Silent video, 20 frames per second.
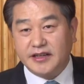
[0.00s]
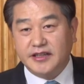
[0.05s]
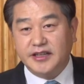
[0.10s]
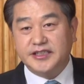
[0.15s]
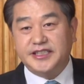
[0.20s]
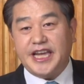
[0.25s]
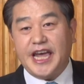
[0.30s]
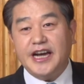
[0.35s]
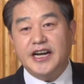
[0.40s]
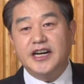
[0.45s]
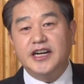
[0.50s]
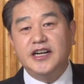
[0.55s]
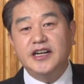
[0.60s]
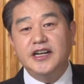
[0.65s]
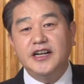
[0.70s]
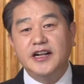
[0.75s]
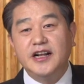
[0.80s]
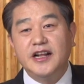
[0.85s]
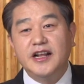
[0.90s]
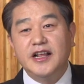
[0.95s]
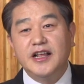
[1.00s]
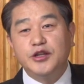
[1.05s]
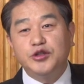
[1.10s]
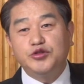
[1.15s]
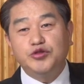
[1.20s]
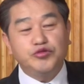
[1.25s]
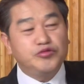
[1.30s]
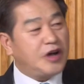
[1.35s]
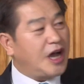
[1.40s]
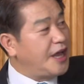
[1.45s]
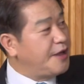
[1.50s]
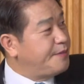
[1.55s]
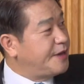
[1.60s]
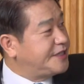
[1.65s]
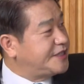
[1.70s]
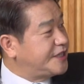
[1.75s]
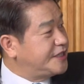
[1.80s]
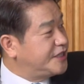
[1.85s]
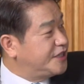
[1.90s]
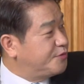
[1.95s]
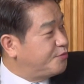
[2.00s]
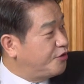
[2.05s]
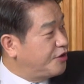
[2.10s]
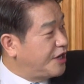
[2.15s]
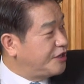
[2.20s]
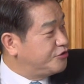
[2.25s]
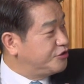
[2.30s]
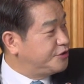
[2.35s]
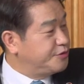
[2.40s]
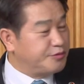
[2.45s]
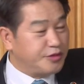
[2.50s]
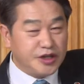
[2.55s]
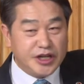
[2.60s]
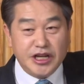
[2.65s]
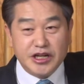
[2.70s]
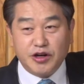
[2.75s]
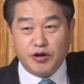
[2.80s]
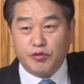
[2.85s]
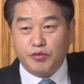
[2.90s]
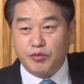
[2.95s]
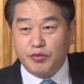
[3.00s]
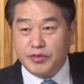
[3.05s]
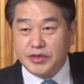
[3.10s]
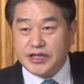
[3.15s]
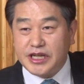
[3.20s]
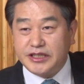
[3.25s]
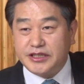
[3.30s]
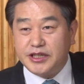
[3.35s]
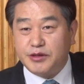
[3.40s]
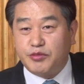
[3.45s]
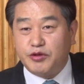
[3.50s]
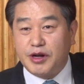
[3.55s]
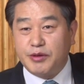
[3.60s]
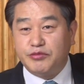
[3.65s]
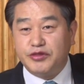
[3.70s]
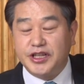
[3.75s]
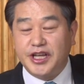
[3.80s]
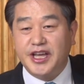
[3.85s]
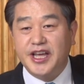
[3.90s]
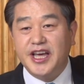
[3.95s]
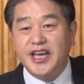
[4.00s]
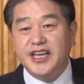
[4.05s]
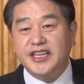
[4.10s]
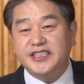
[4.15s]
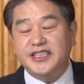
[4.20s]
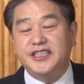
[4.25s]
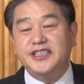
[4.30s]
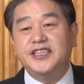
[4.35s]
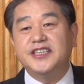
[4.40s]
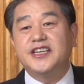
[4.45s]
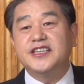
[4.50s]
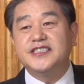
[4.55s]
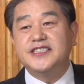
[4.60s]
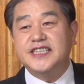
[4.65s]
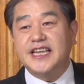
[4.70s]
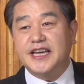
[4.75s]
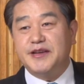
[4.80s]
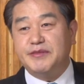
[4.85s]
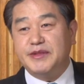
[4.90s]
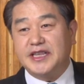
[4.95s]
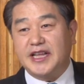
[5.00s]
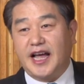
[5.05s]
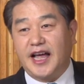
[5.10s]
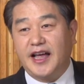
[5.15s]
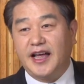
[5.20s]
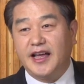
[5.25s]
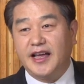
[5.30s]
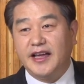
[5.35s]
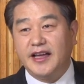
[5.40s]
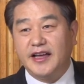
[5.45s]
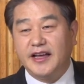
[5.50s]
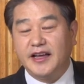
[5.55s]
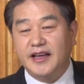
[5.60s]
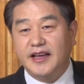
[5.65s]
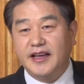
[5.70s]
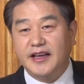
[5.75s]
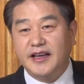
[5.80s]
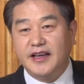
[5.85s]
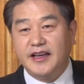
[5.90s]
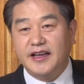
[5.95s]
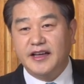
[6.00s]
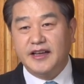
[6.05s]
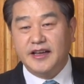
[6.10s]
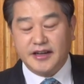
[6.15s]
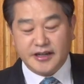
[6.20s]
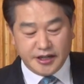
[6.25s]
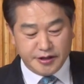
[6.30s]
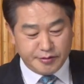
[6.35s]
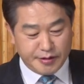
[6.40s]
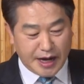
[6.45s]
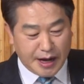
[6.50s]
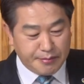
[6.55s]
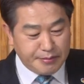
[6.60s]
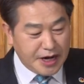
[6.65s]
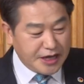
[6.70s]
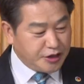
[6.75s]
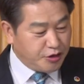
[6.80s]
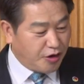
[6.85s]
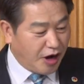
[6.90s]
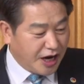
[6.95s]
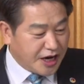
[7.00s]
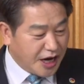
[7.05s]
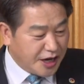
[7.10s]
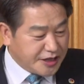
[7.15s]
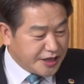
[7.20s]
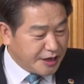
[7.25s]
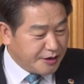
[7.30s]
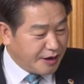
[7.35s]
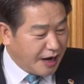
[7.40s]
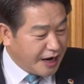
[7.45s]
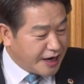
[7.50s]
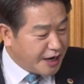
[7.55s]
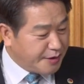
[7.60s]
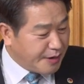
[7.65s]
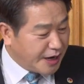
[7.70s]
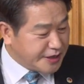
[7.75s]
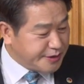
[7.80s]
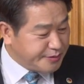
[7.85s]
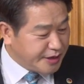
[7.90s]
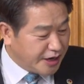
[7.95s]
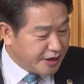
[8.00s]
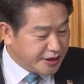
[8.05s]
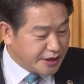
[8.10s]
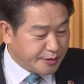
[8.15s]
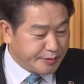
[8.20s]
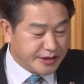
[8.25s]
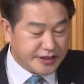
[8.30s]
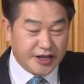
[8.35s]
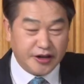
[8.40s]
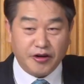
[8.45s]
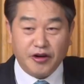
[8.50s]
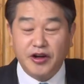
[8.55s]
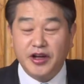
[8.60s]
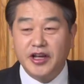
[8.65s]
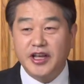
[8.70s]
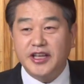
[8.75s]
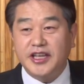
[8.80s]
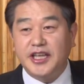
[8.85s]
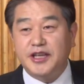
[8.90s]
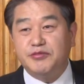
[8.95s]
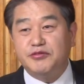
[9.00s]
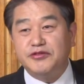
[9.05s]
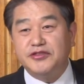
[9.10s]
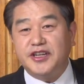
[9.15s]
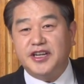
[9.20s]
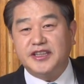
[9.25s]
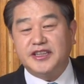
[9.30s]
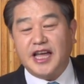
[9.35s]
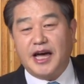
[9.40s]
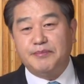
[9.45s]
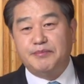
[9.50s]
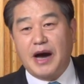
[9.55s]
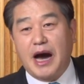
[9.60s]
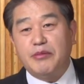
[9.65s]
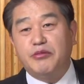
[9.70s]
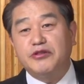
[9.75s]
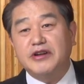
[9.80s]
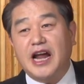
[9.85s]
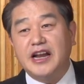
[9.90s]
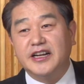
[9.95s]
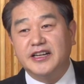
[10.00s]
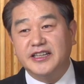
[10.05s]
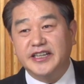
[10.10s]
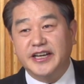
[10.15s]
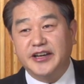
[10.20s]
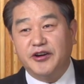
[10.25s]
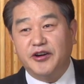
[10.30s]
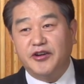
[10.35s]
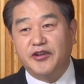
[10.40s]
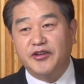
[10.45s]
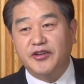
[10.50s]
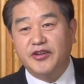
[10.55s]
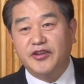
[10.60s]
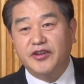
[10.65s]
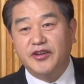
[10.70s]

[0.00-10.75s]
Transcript: 그 책을 축하의 메시지를 보내주신 분, 읽어 메시지를 보낸 분이 신익희 선생입니다. 그러면 한마디로 아까, 아까 말씀대로 한다면 어때요? 이분들이 다 바보라는 거예요.